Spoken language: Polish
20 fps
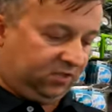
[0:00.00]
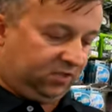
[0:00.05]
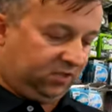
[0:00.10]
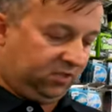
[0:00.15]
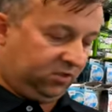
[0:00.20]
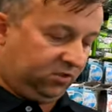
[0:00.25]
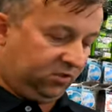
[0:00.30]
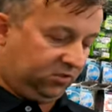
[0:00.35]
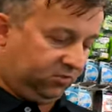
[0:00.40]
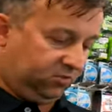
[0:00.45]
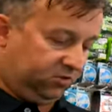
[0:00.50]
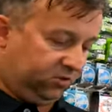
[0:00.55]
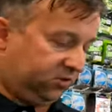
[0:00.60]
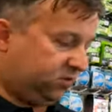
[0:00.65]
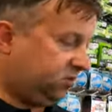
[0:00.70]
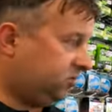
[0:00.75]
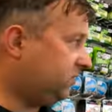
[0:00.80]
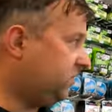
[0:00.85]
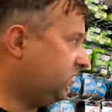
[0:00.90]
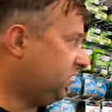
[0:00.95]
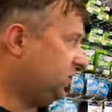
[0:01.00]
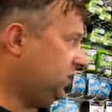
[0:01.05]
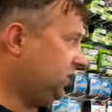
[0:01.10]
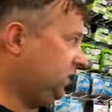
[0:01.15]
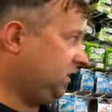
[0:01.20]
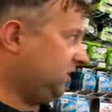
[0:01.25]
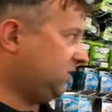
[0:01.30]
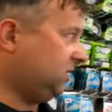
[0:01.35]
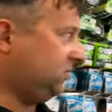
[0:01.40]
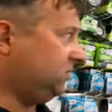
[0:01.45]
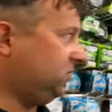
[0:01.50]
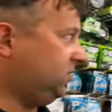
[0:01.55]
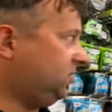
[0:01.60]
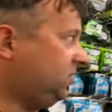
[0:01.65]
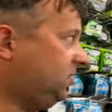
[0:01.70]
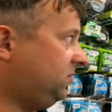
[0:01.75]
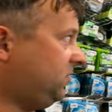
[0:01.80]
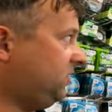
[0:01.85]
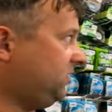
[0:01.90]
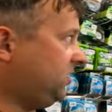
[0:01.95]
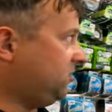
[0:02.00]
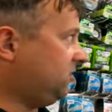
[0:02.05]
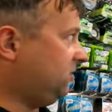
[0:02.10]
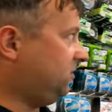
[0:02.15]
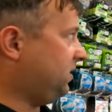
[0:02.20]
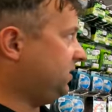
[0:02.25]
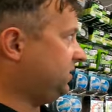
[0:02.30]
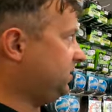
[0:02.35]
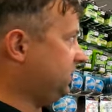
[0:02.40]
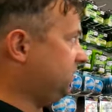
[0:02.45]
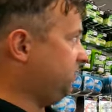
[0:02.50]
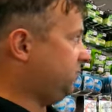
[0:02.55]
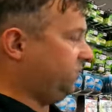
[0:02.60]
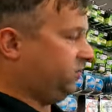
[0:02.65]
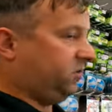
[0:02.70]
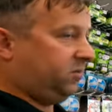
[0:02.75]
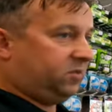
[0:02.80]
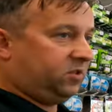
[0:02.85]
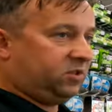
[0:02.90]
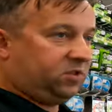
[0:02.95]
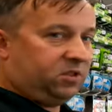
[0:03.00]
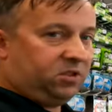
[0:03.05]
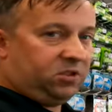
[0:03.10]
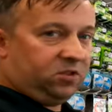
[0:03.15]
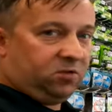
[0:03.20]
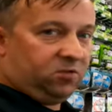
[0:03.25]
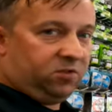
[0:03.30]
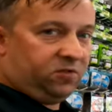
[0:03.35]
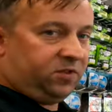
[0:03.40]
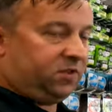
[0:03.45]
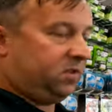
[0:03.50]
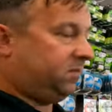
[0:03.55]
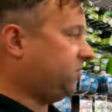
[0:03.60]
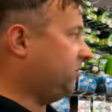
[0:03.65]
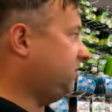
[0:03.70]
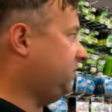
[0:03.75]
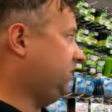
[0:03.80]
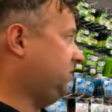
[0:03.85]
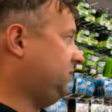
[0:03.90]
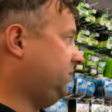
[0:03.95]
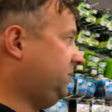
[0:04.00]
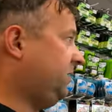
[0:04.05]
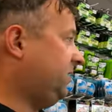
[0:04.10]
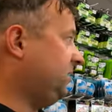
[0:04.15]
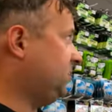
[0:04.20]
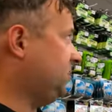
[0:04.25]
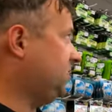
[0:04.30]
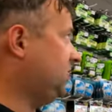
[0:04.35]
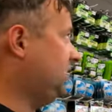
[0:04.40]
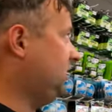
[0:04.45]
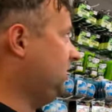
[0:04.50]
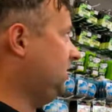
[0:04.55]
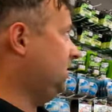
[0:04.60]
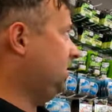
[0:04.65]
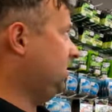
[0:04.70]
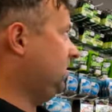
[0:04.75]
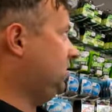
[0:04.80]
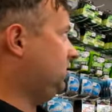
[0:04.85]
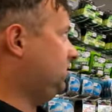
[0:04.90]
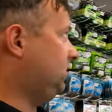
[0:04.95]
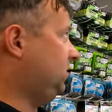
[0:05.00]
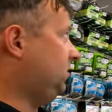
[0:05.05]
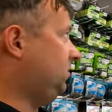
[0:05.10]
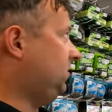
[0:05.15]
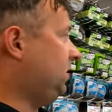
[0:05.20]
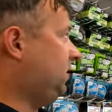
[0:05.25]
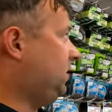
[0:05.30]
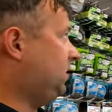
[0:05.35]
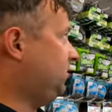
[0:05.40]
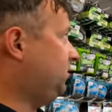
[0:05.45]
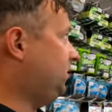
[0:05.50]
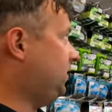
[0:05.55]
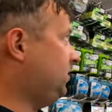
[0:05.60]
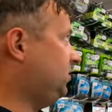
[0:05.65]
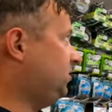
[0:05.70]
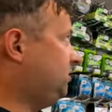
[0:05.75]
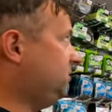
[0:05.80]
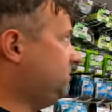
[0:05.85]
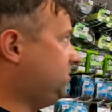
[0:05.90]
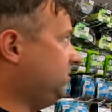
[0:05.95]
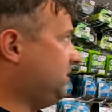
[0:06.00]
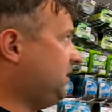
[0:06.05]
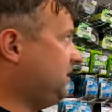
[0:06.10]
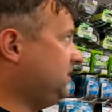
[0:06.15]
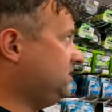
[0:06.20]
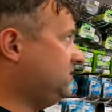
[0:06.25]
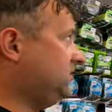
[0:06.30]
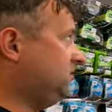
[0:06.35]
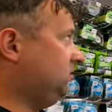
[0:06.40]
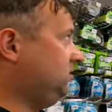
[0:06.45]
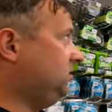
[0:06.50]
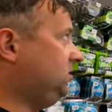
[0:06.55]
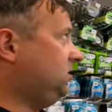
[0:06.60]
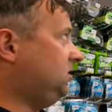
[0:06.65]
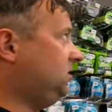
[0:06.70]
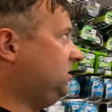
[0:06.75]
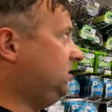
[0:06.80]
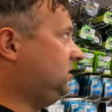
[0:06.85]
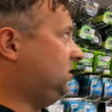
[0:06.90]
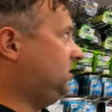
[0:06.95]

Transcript: Kijek koło 300 i tak jak mówiłem, ma taką akcję, jak powinien mieć kij do łowienia boleni starzy, czyli ma w miarę szybko gasnąć, yy,